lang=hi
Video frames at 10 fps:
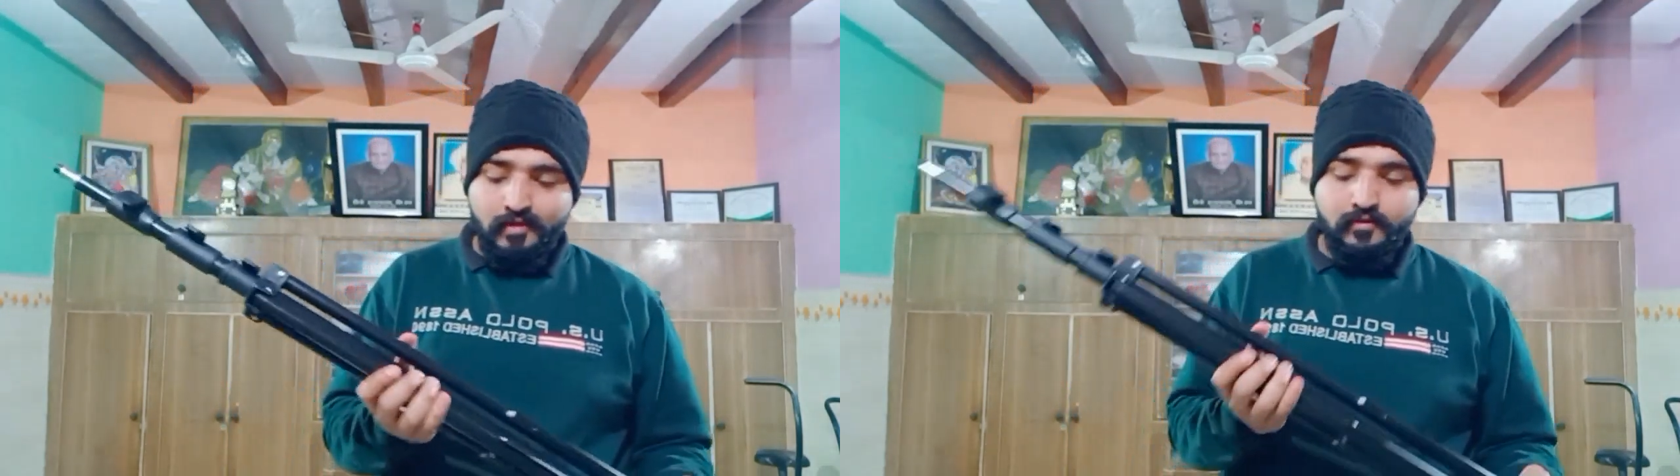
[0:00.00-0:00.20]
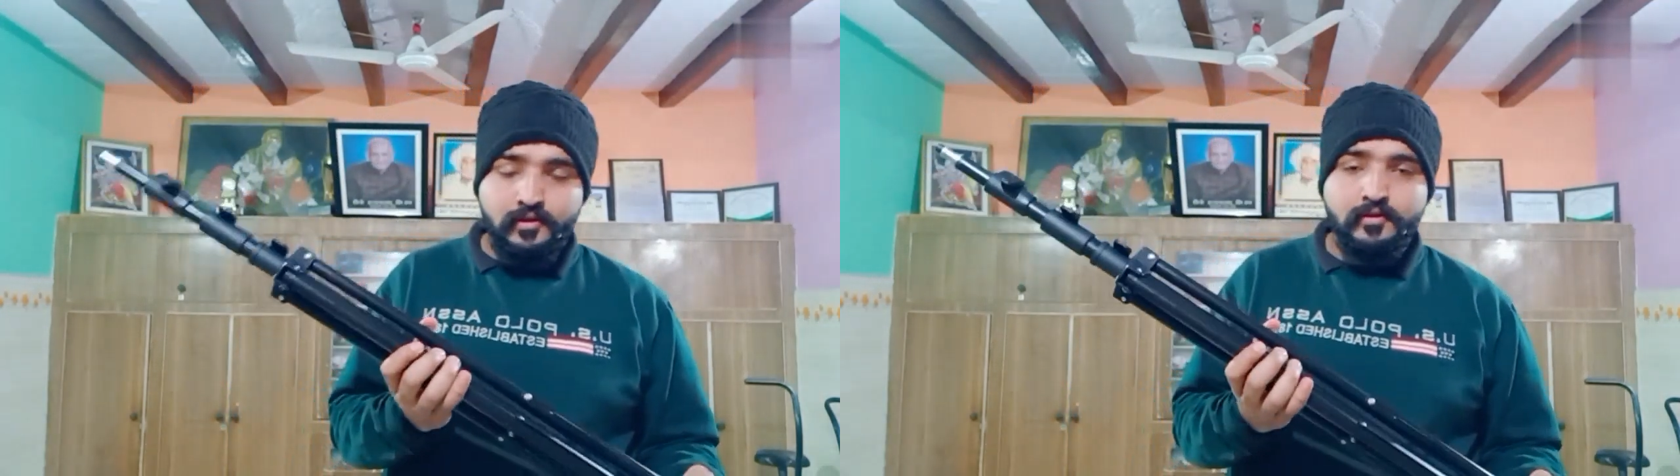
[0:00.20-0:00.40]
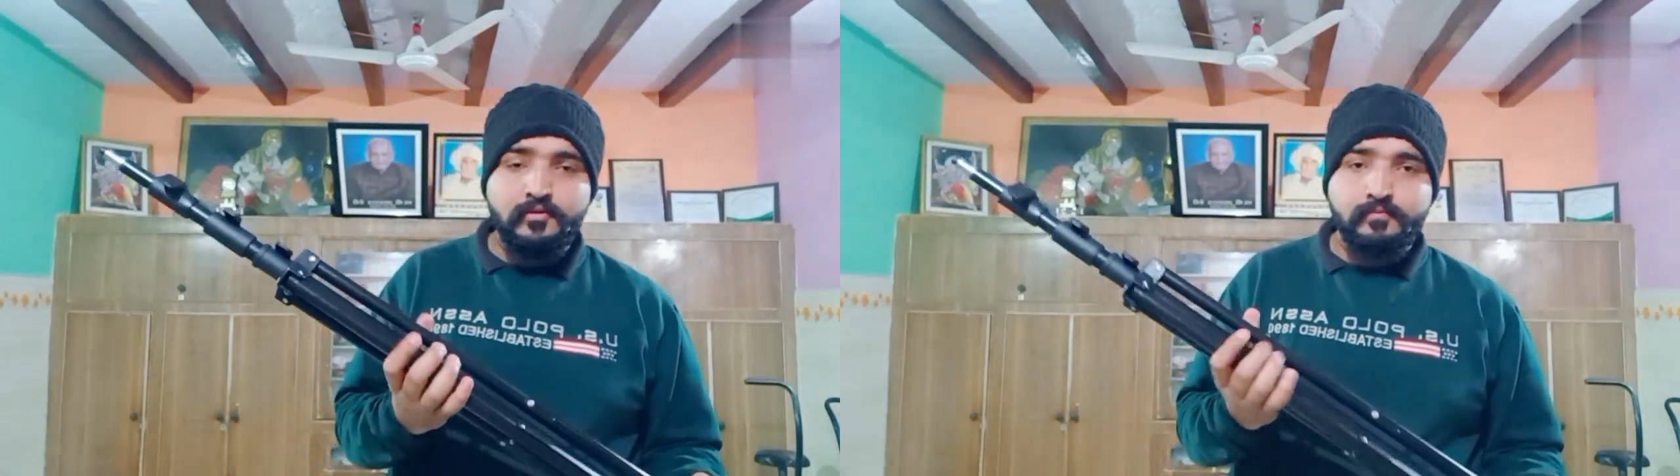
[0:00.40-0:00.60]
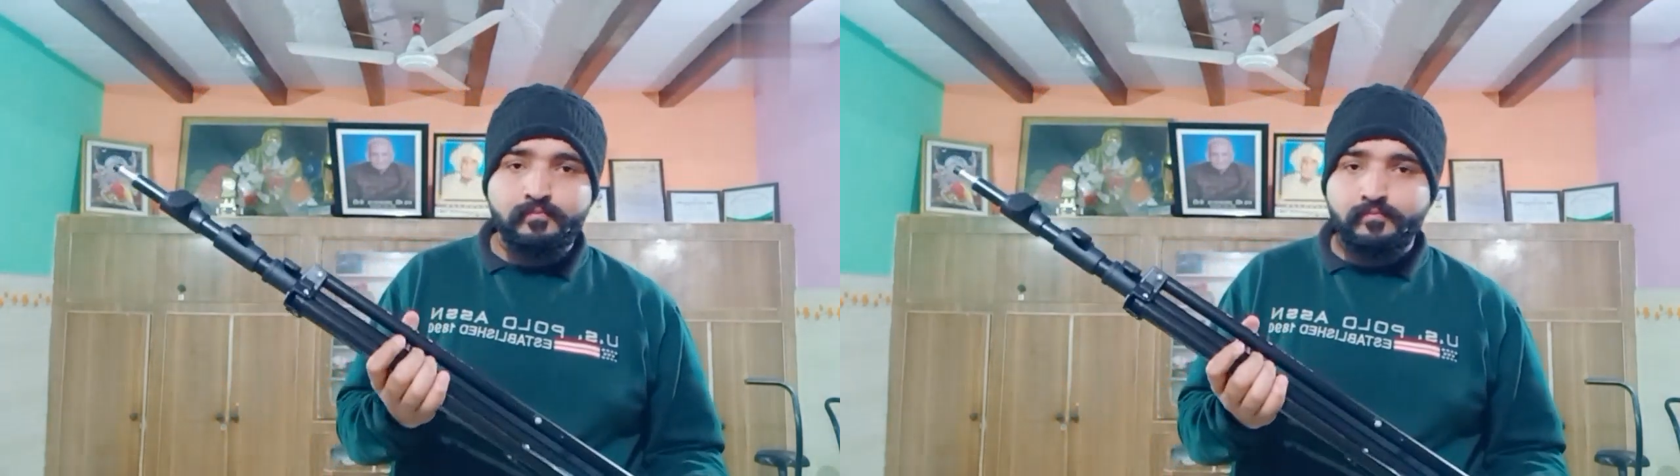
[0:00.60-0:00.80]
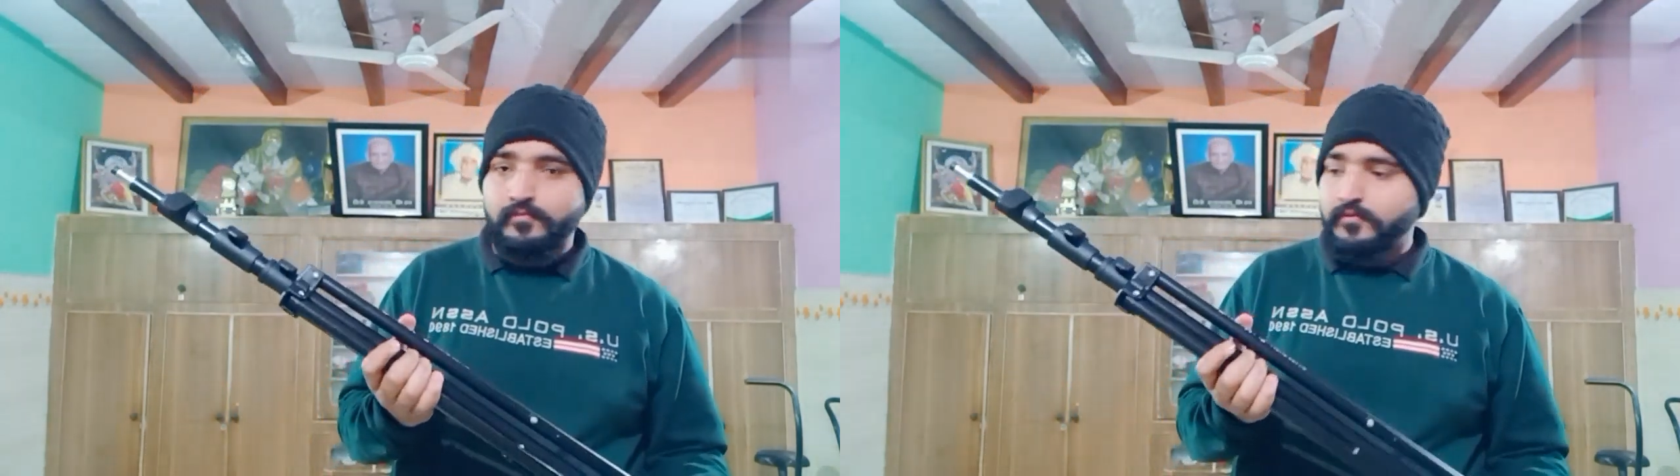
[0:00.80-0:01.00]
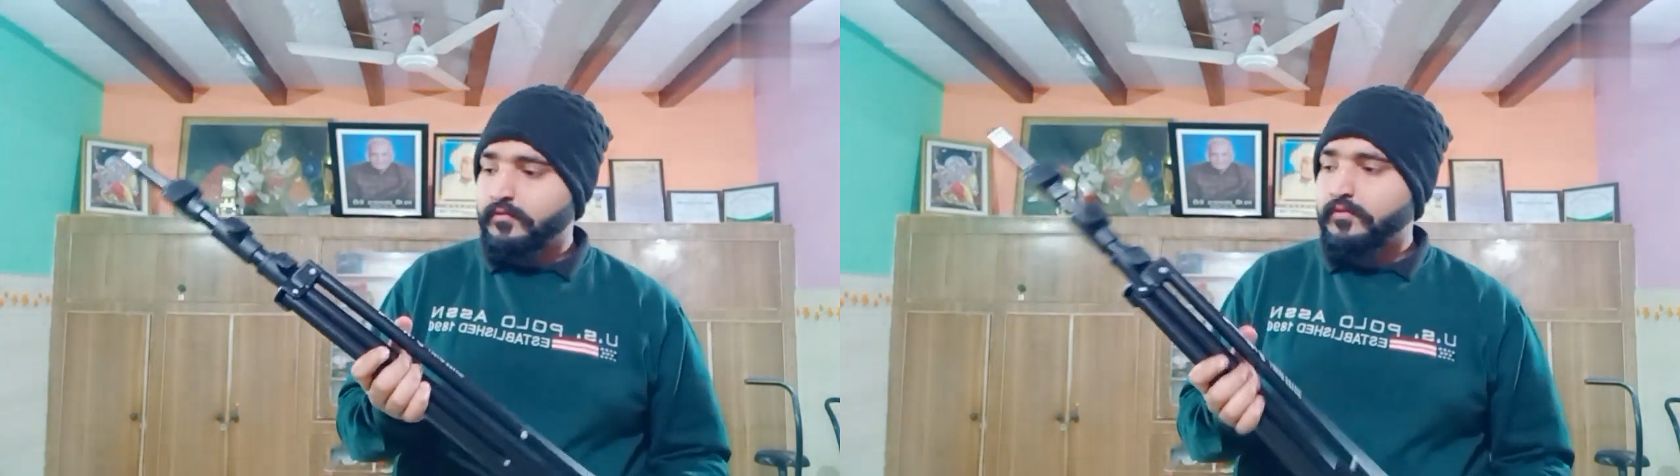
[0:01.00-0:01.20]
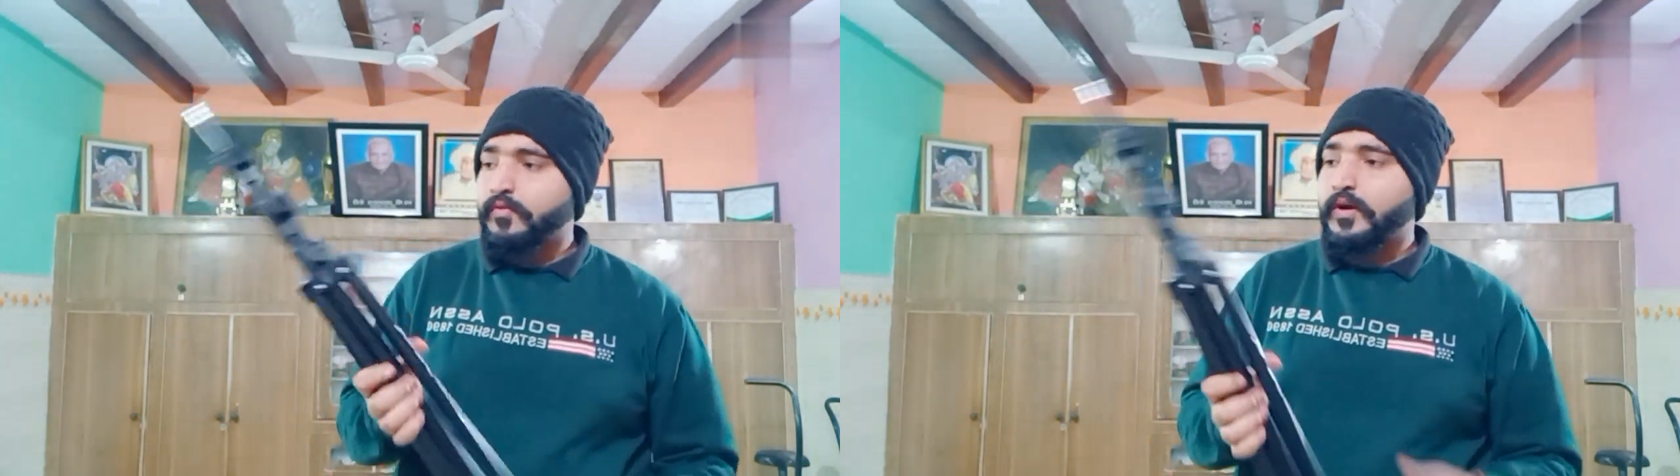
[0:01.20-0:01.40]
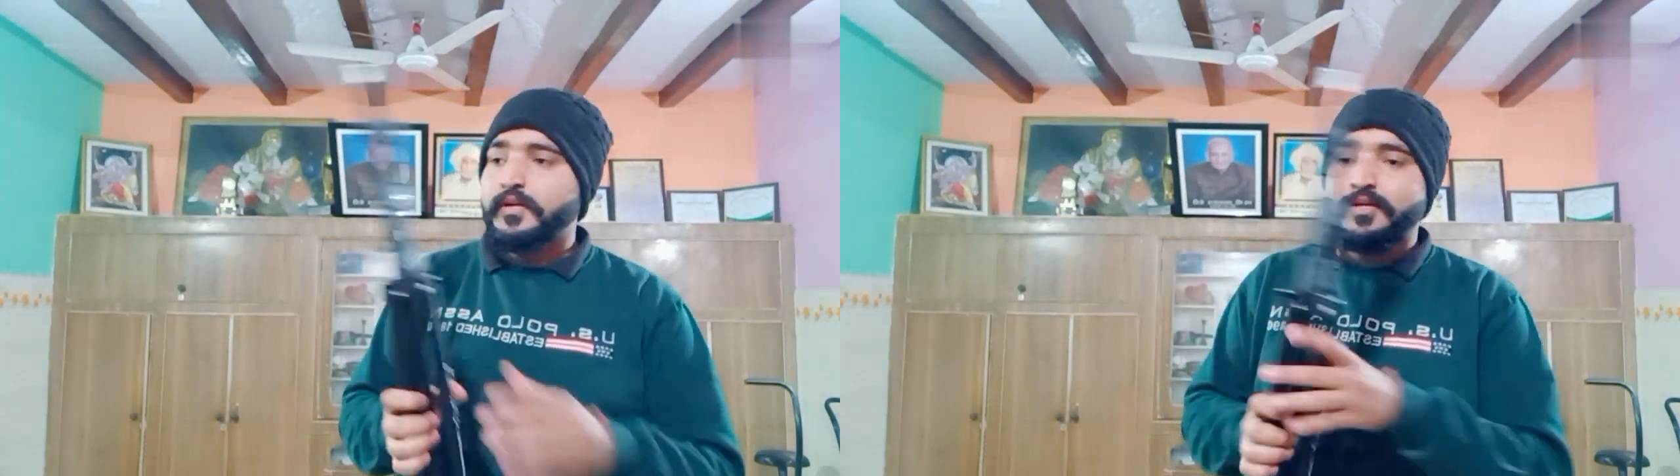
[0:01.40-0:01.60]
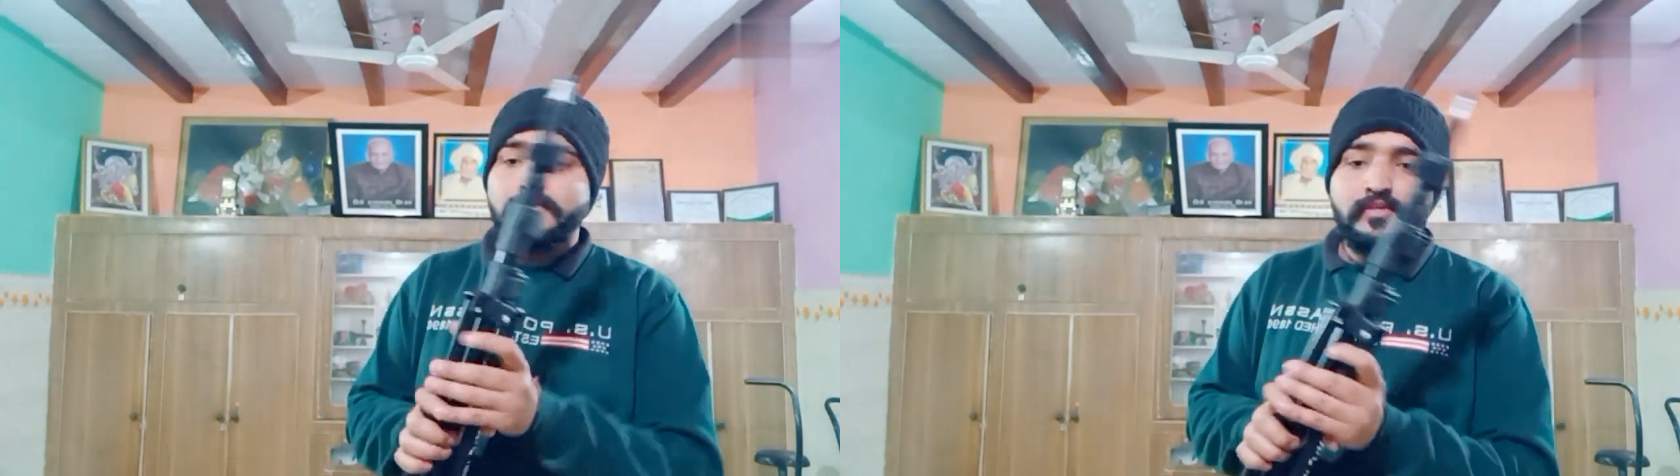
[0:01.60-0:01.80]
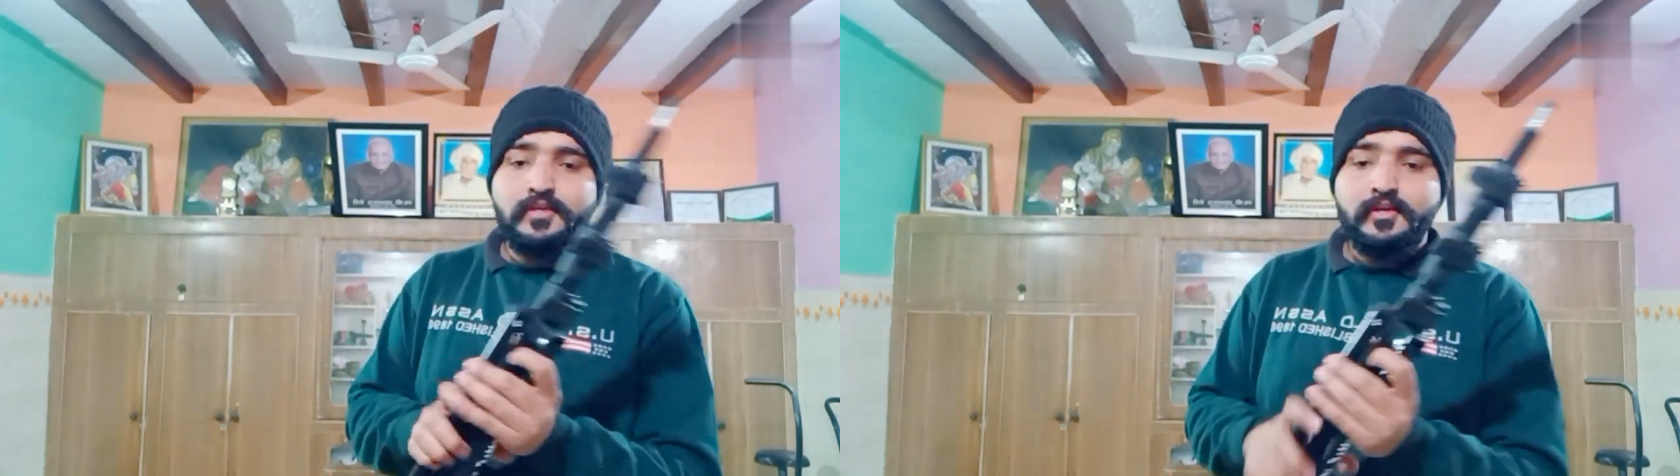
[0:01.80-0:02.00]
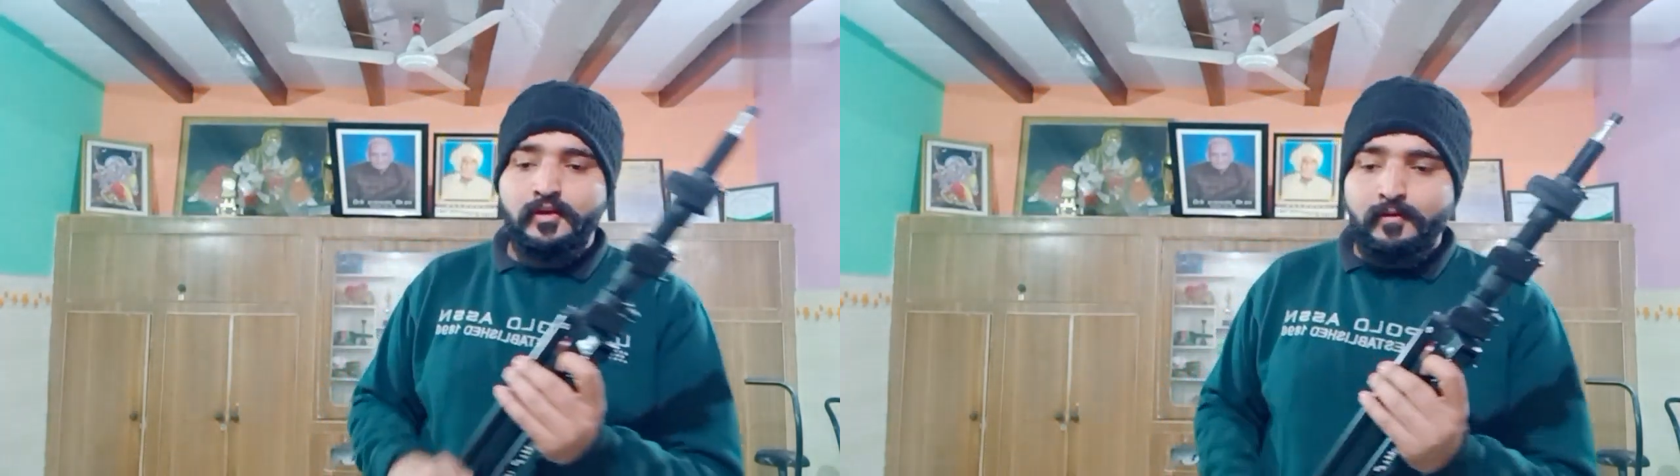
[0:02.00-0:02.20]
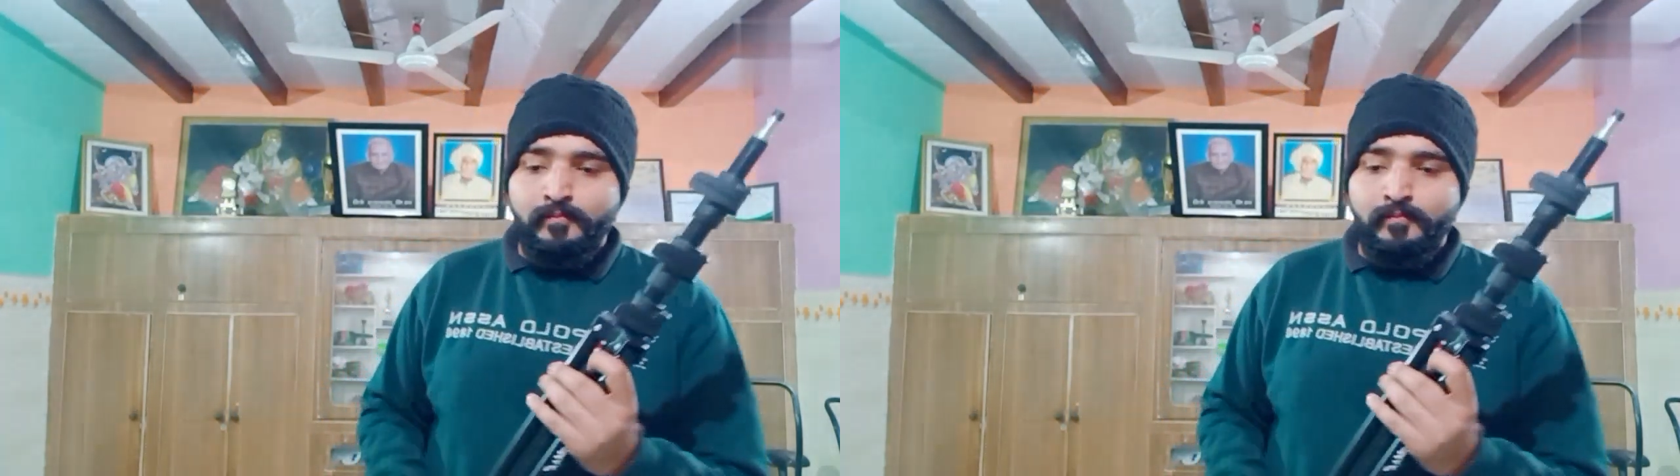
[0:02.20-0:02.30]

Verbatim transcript: हैवी क्वालिटी है इसकी